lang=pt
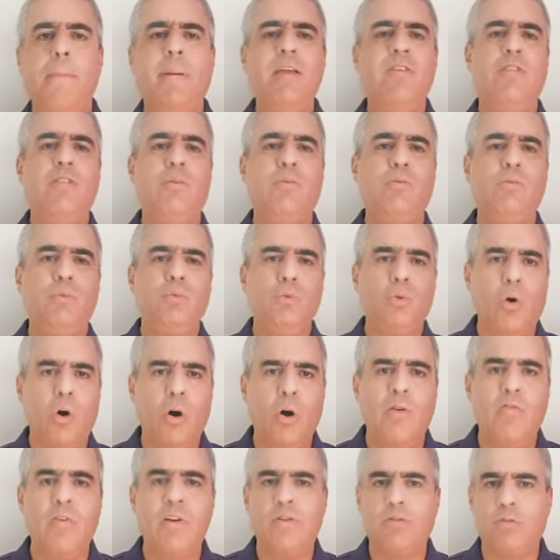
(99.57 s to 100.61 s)
pediam
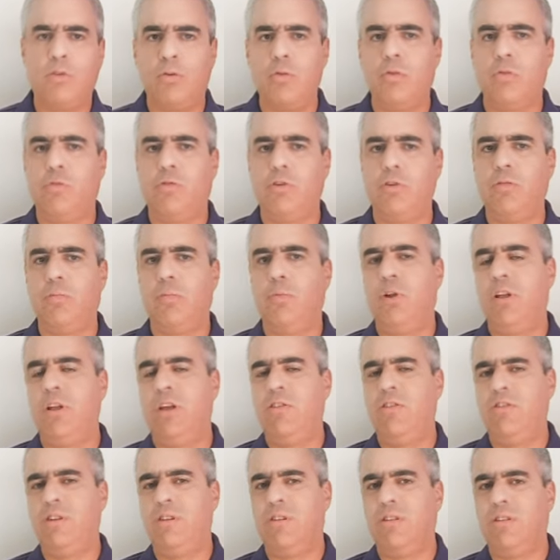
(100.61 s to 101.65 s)
novas soluções
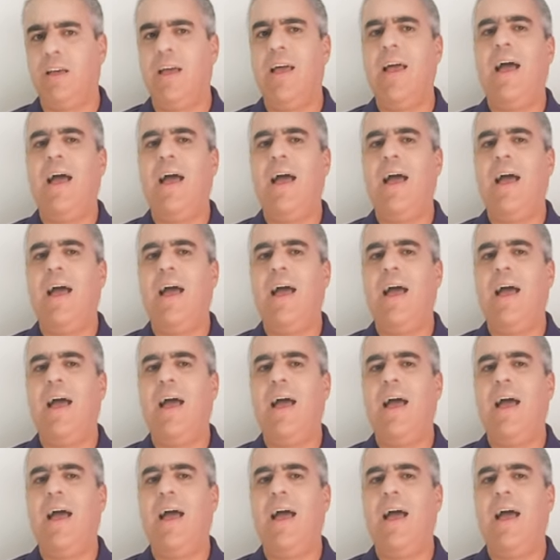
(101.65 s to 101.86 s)
políticas,